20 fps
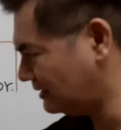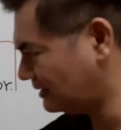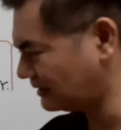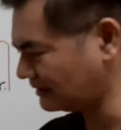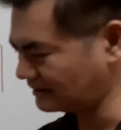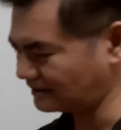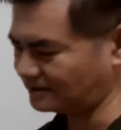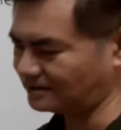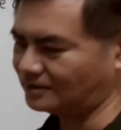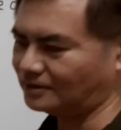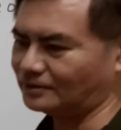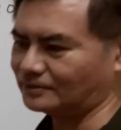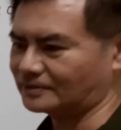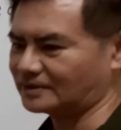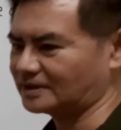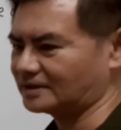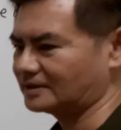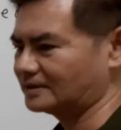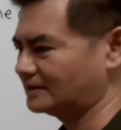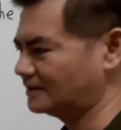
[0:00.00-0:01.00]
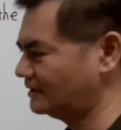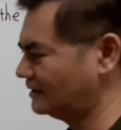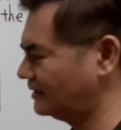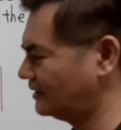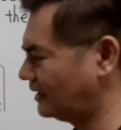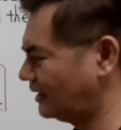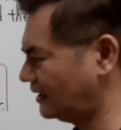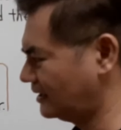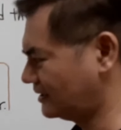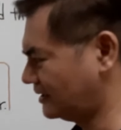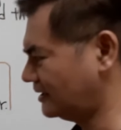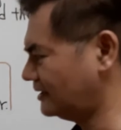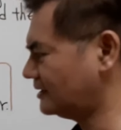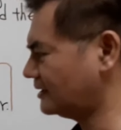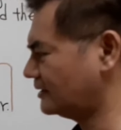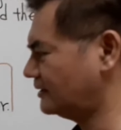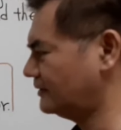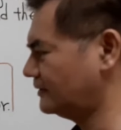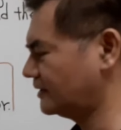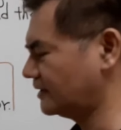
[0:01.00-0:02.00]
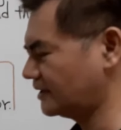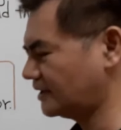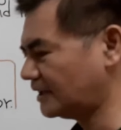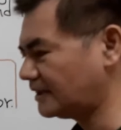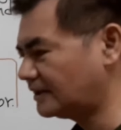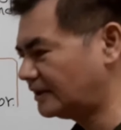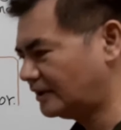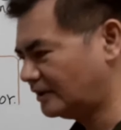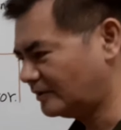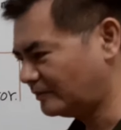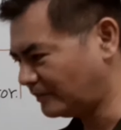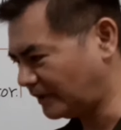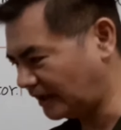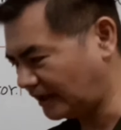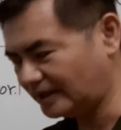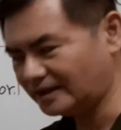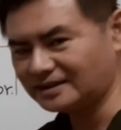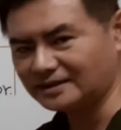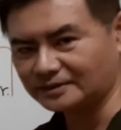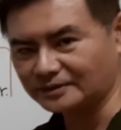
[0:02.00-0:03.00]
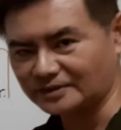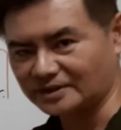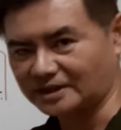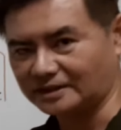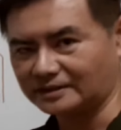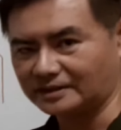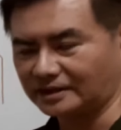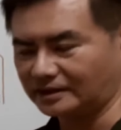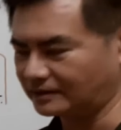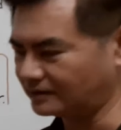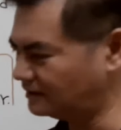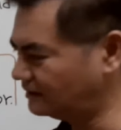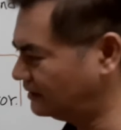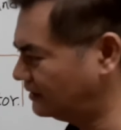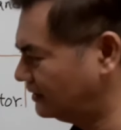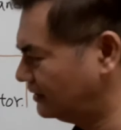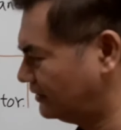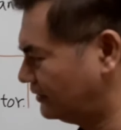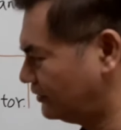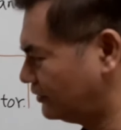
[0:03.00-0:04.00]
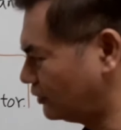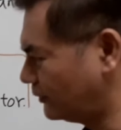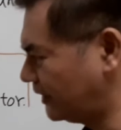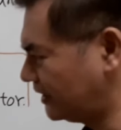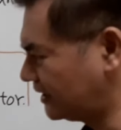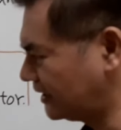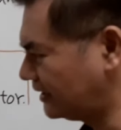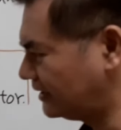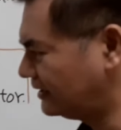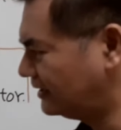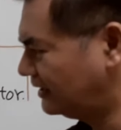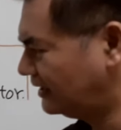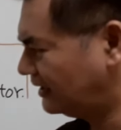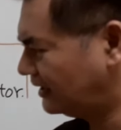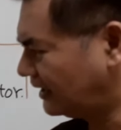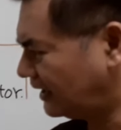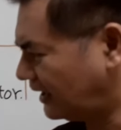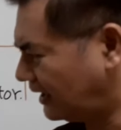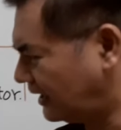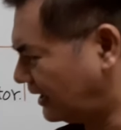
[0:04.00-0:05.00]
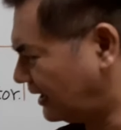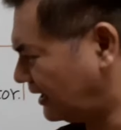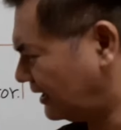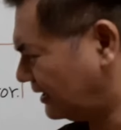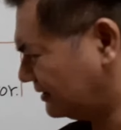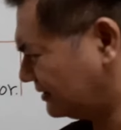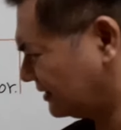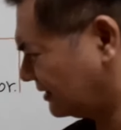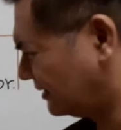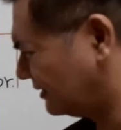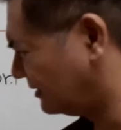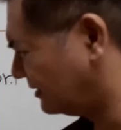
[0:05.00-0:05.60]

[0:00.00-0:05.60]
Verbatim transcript: 者跟后者，啊，前者跟后者，它每一个都限定，就变成啊，这个